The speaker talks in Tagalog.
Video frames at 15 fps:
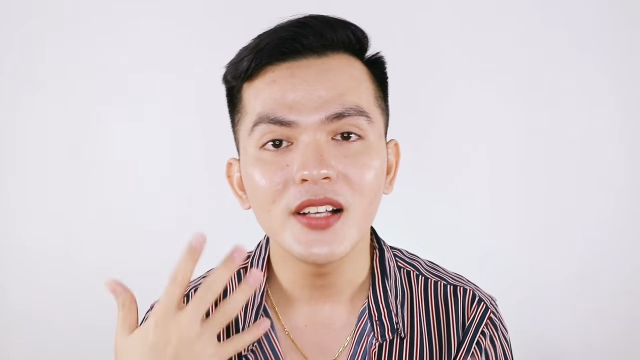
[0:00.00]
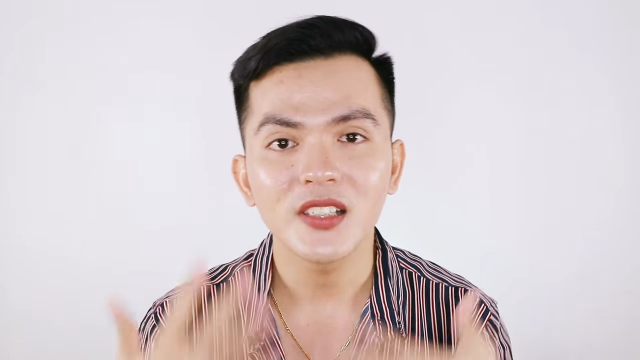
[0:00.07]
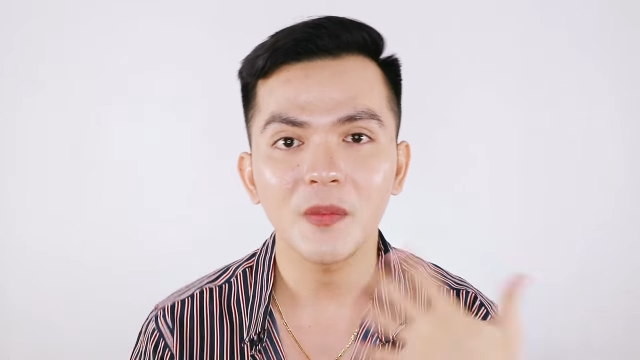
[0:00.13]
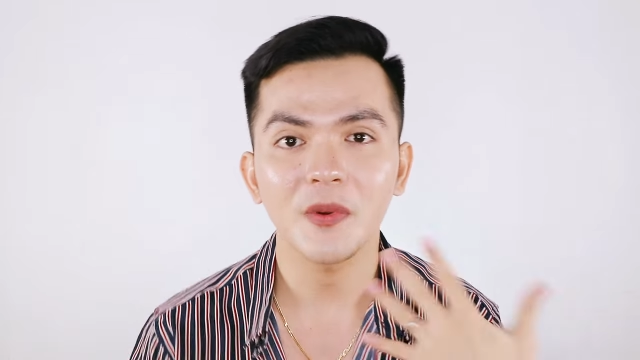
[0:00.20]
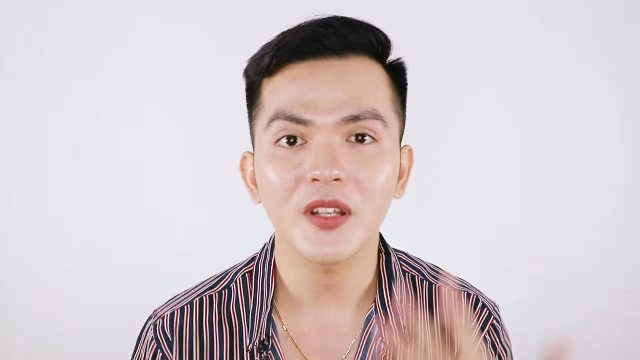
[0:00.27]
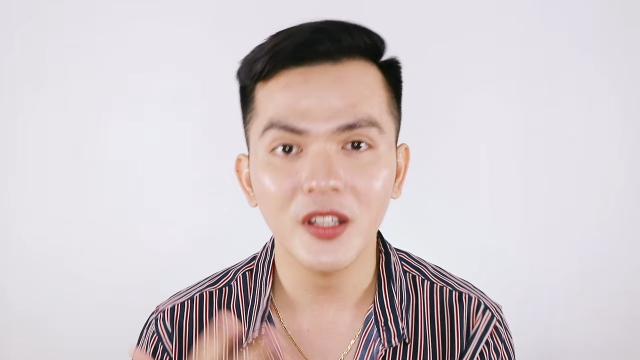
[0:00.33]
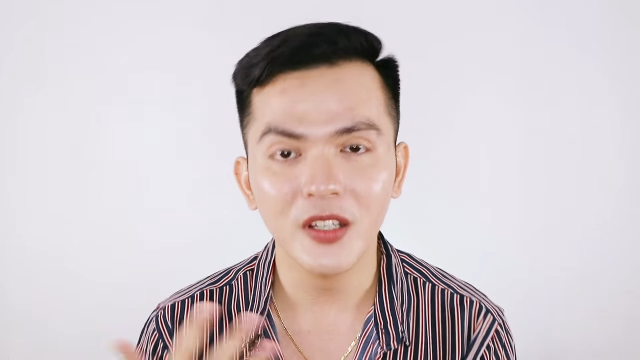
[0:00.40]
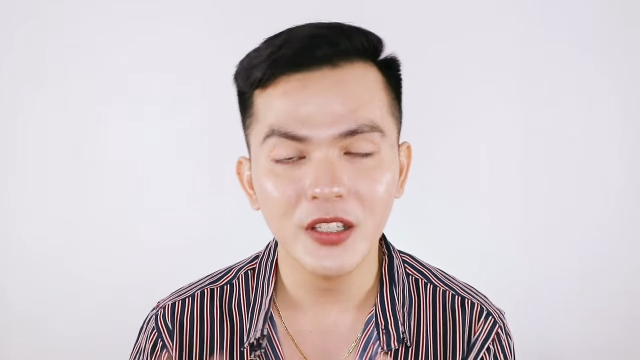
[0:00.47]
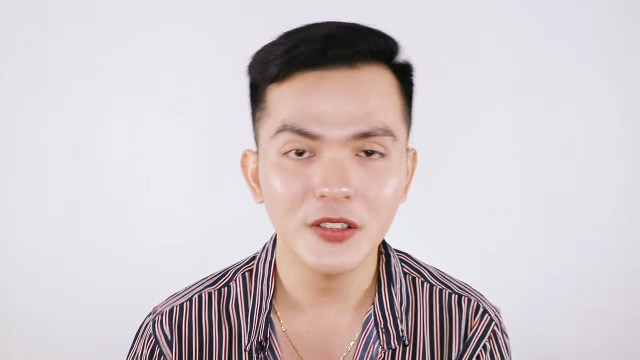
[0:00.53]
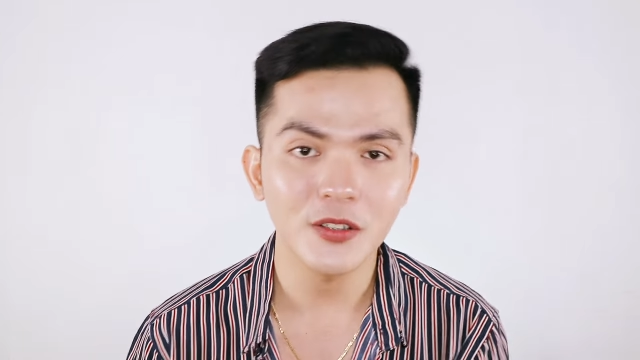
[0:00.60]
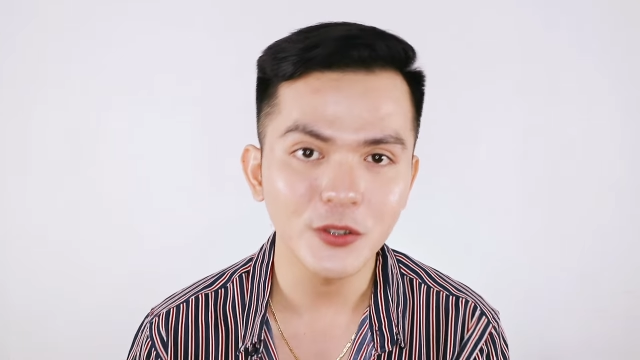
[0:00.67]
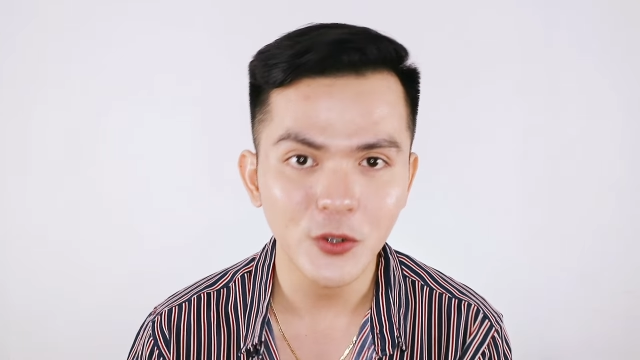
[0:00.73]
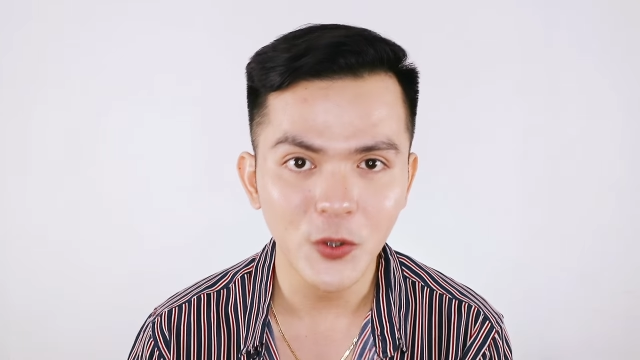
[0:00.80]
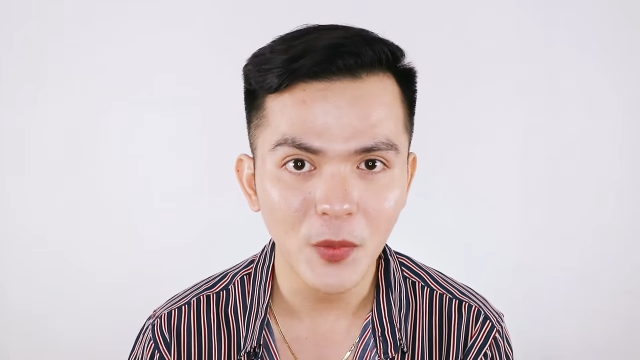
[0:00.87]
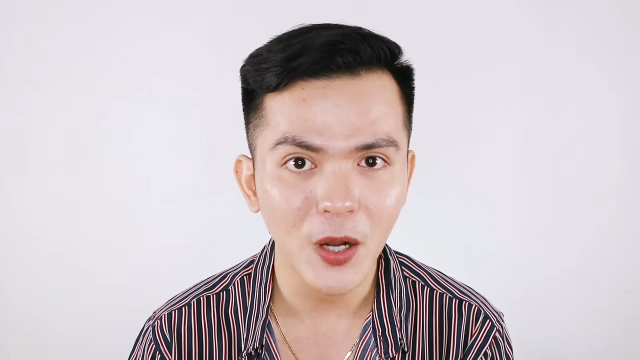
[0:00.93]
sa
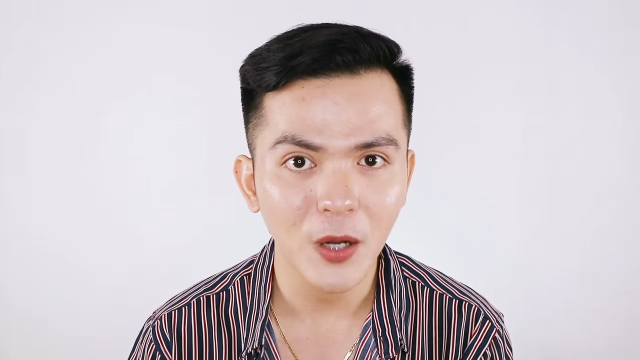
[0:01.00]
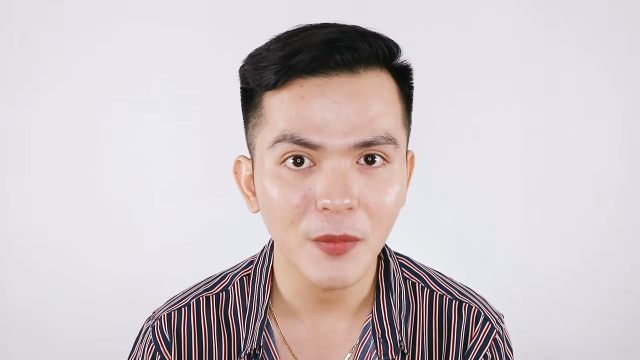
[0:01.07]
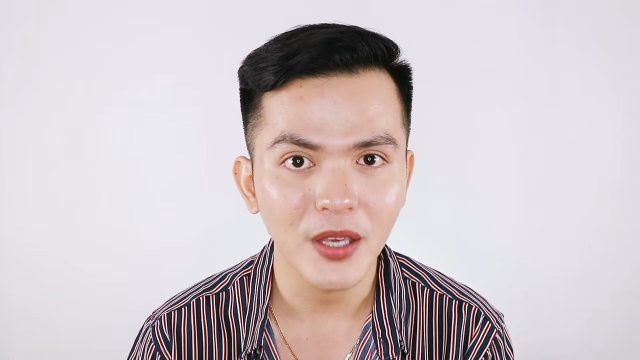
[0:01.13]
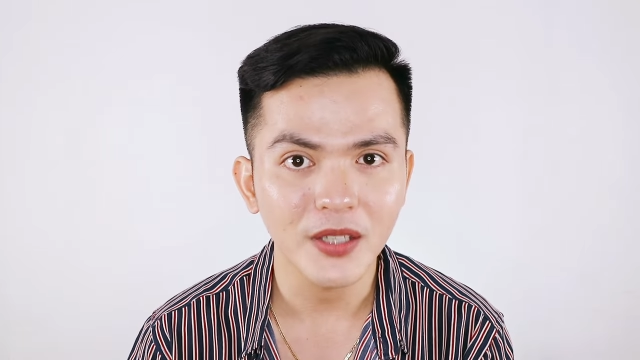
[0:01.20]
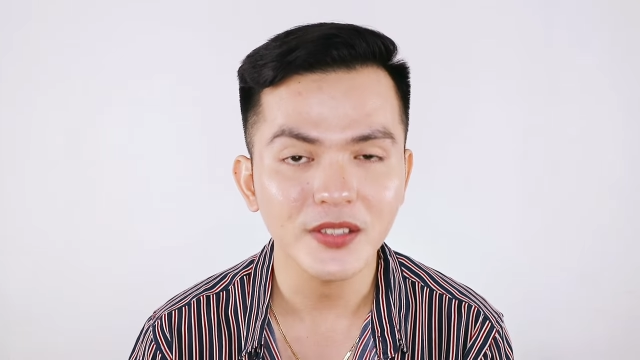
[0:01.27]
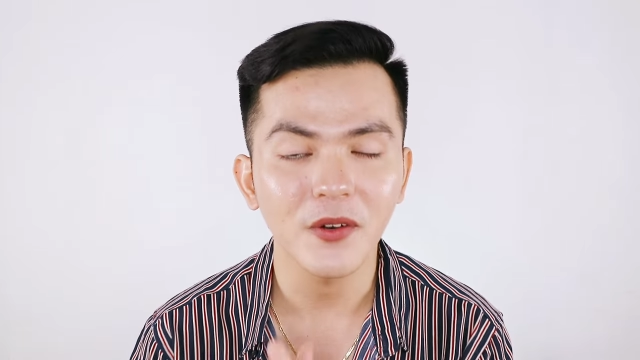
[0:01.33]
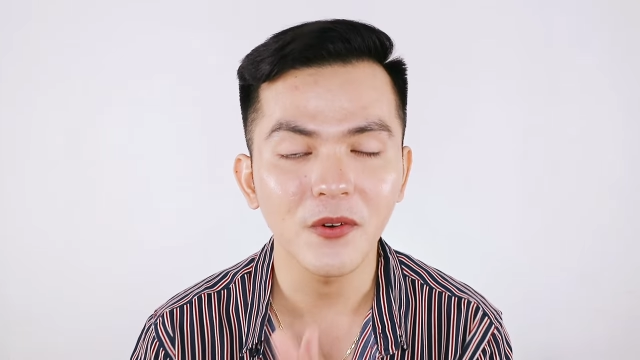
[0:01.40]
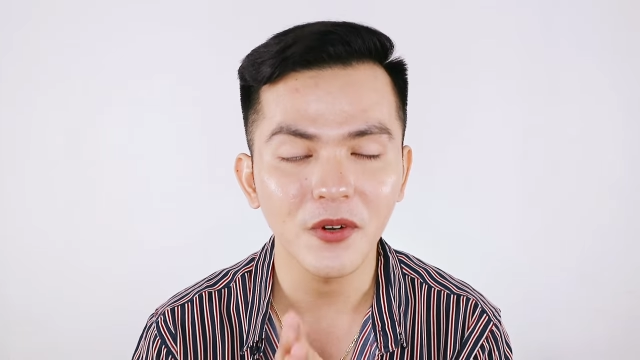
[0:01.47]
pagre-research ko mga bes.